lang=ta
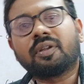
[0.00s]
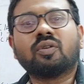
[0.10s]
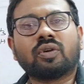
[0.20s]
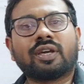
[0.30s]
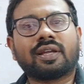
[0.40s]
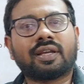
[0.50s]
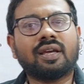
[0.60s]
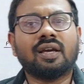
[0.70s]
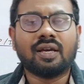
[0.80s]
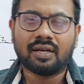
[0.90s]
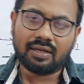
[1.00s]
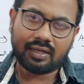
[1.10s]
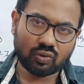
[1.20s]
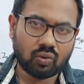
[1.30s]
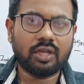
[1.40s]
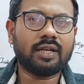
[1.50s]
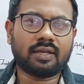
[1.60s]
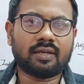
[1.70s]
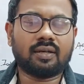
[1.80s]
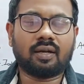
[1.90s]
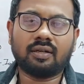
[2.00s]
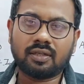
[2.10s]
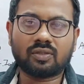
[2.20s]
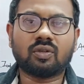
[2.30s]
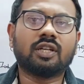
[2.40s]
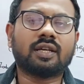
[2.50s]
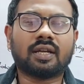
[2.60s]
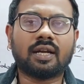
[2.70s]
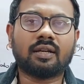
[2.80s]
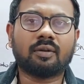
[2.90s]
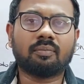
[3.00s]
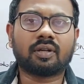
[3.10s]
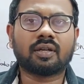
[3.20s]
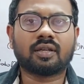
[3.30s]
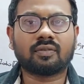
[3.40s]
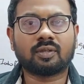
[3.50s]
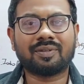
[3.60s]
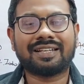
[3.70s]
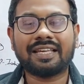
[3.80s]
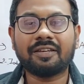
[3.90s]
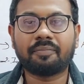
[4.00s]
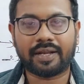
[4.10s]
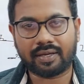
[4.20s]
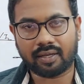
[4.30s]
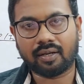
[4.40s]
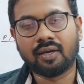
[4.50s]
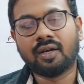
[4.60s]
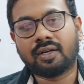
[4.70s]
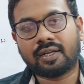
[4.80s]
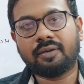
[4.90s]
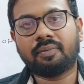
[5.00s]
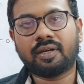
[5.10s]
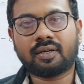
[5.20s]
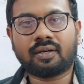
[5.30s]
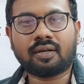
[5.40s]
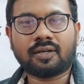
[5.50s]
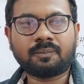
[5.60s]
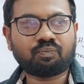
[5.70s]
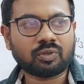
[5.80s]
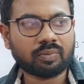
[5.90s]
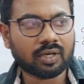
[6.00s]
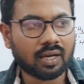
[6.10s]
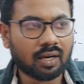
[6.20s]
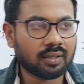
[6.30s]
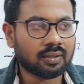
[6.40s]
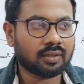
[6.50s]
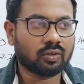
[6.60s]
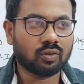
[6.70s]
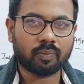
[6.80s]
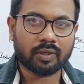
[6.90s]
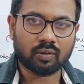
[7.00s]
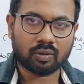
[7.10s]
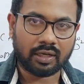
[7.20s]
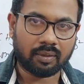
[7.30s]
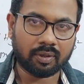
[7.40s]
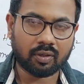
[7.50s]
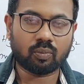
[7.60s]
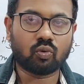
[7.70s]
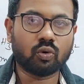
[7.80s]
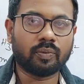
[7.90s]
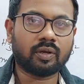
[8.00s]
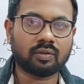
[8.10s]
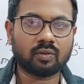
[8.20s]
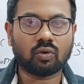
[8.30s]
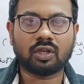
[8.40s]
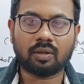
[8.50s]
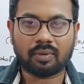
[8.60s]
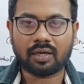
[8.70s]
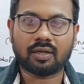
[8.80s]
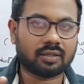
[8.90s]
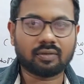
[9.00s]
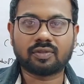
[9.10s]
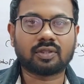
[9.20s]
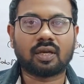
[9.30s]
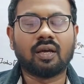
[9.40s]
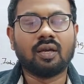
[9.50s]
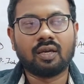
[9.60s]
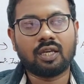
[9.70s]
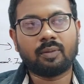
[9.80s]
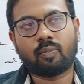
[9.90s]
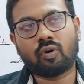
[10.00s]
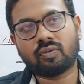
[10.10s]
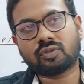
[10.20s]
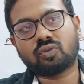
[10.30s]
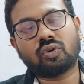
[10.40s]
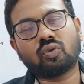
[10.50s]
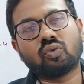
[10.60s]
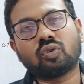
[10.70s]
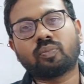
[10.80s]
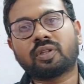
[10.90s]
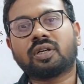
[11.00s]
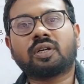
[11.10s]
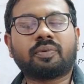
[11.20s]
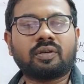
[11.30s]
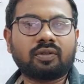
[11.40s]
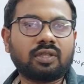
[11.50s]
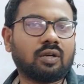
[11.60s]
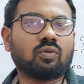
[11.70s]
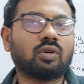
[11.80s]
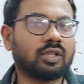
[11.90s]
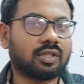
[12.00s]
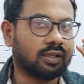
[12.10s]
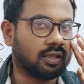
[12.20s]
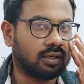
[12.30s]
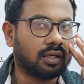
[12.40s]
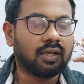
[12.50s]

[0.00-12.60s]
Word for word: பேர் இன்னும் கேட்குறீங்க நான் சொல்லிட்டேன் ஆல்ரெடி சொல்லிட்டேன் ரேண்டம் நம்பருங்கிறது வந்து இப்போ டை பிரேக்கர் டை பிரேக்கர்னா இப்போ நான் இன்னொரு பையன் ஒரு என்ன மாதிரி ஒரு மூணு பேர் வந்து ஒட்டுக்காக மார்க் எடுத்துக்கணும் வச்சுக்கலாம் இப்போ போன வருஷம் கூட நூற்றி முப்பத்தி ரெண்டு பேர் வந்து இரநூறு எடுத்திருந்தாங்க